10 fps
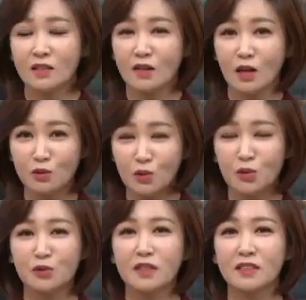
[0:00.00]
대구
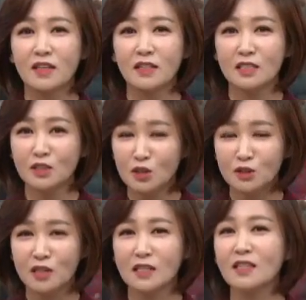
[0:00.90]
코로나다. 신천지
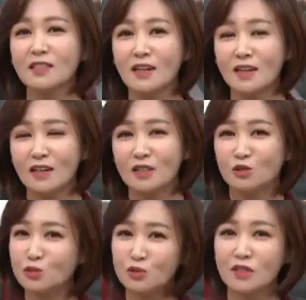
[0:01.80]
사태다.
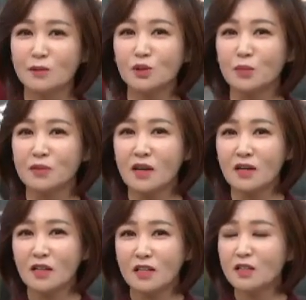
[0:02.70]
중국 잘못 없다.
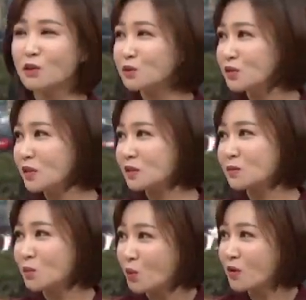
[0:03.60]
이게 어떻게 지금
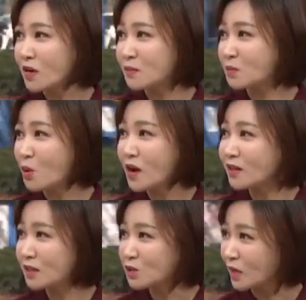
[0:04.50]
뭐가 뭐가
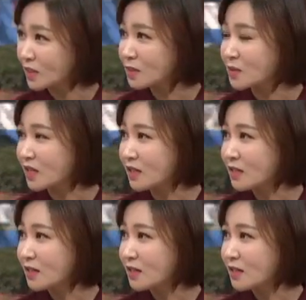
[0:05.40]
하나가 좀 와닿습니까?